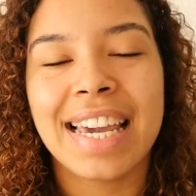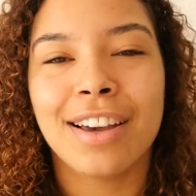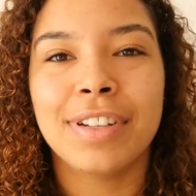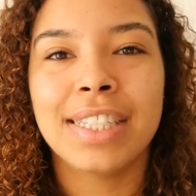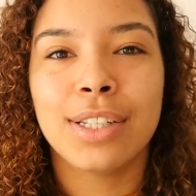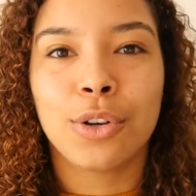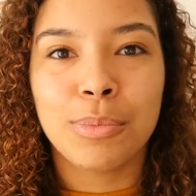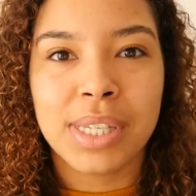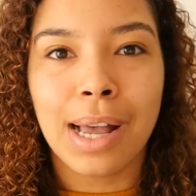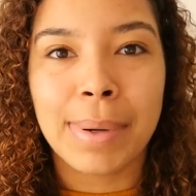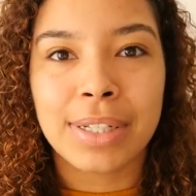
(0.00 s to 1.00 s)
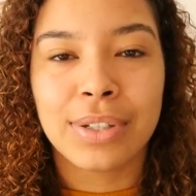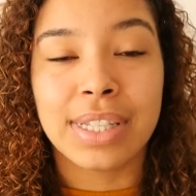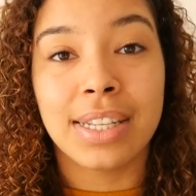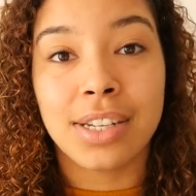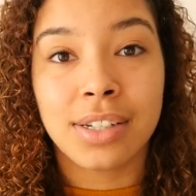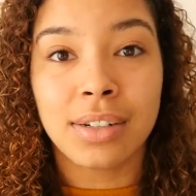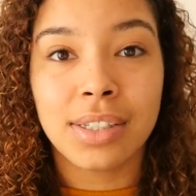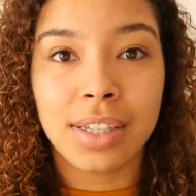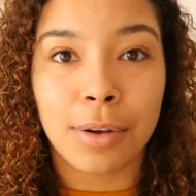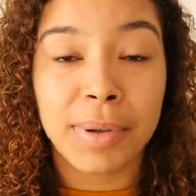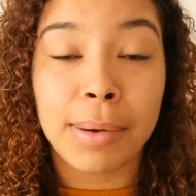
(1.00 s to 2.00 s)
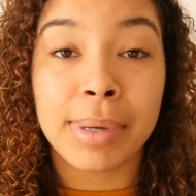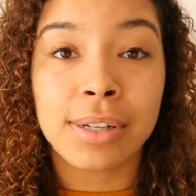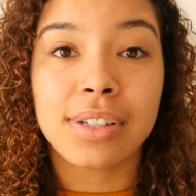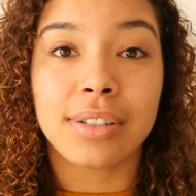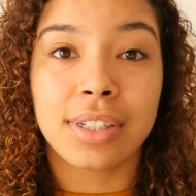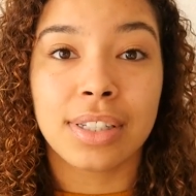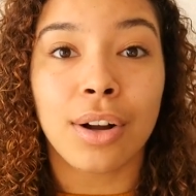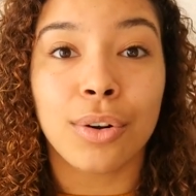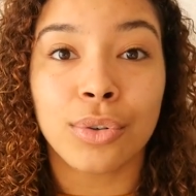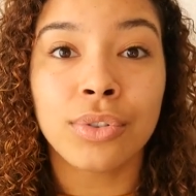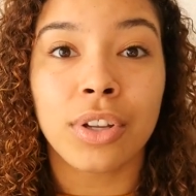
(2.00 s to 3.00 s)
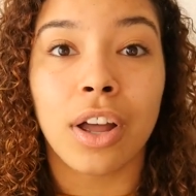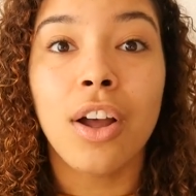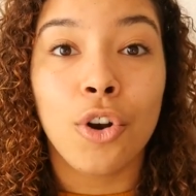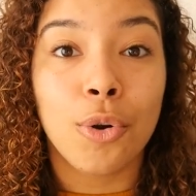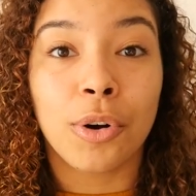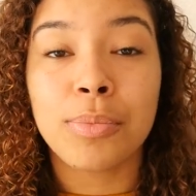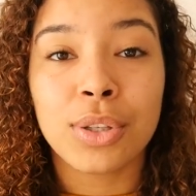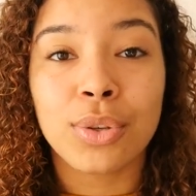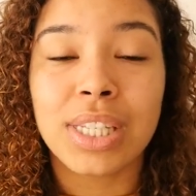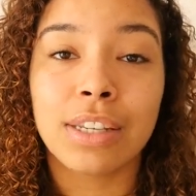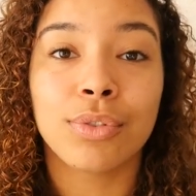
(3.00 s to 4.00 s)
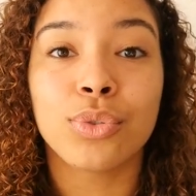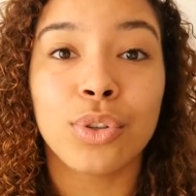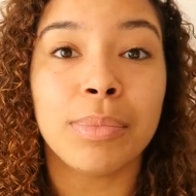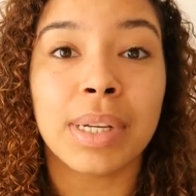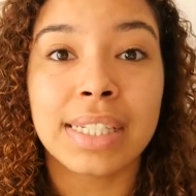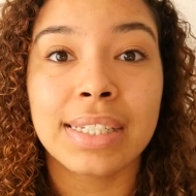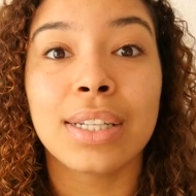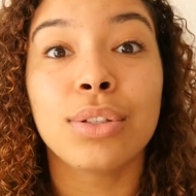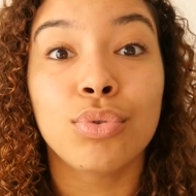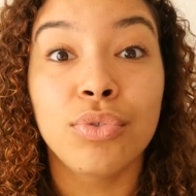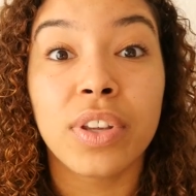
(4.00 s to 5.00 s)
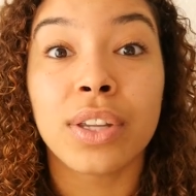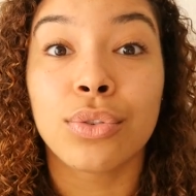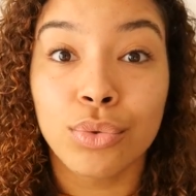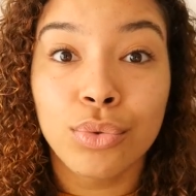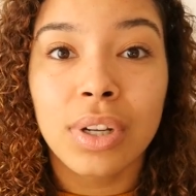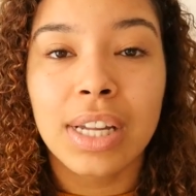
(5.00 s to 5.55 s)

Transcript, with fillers: Et en fait, c'est trop bizarre parce que t'as des gens qui, en permanence, quand ils se rencontrent, le premier truc qu'ils vont te demander, c'est tu viens d'où